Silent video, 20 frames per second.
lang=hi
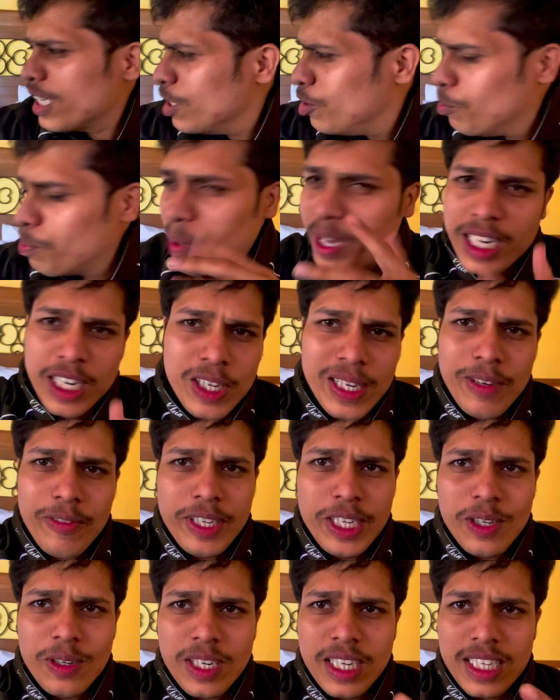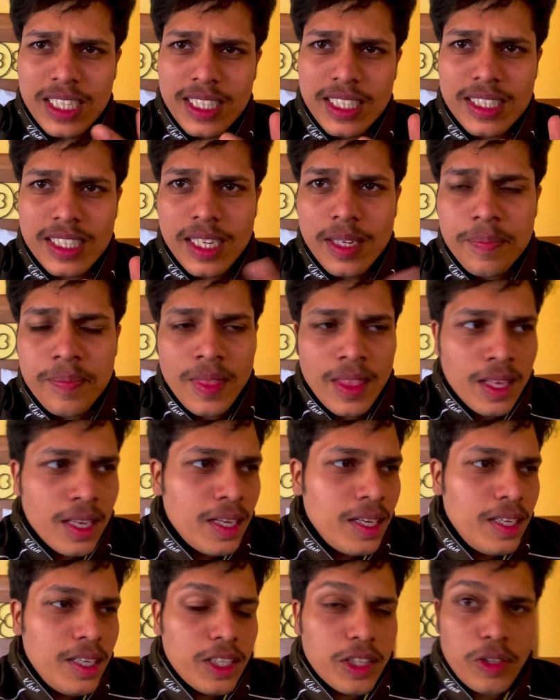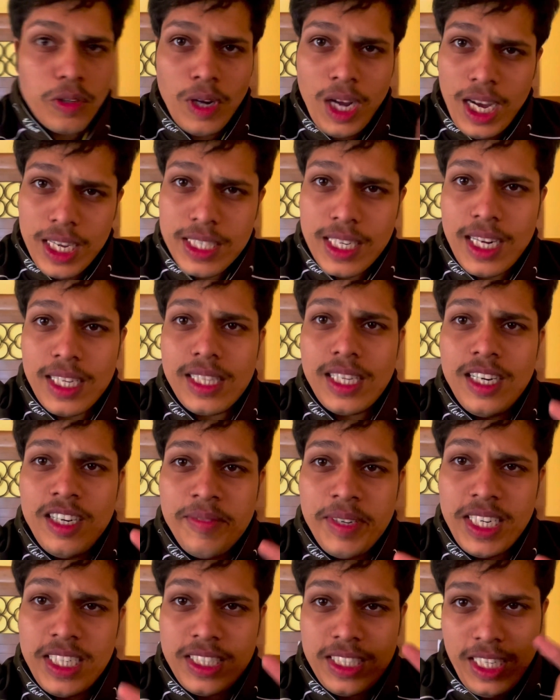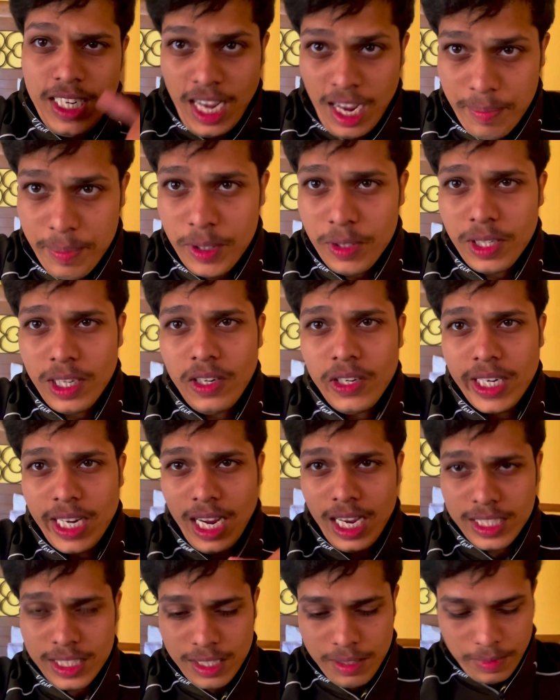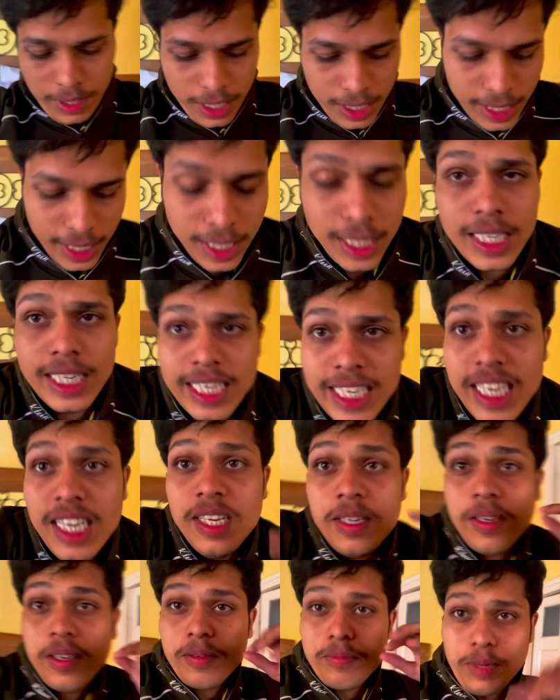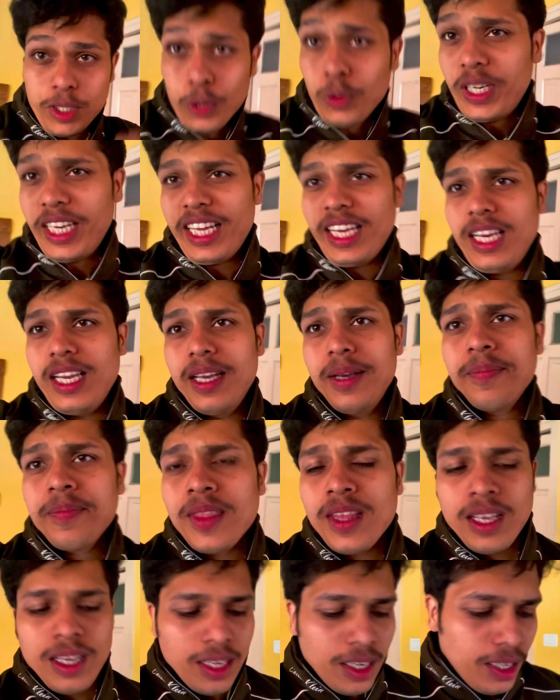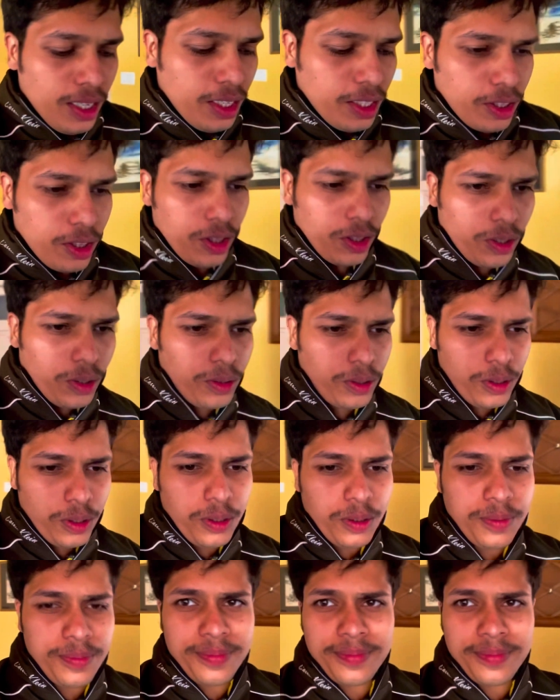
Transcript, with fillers: दोपहर का ही वीडियो कर देते हैं तो आज रात का हमारा स्टे यहाँ पे होगा और यहाँ से हम कल निकलेंगे मसूरी के लिए तो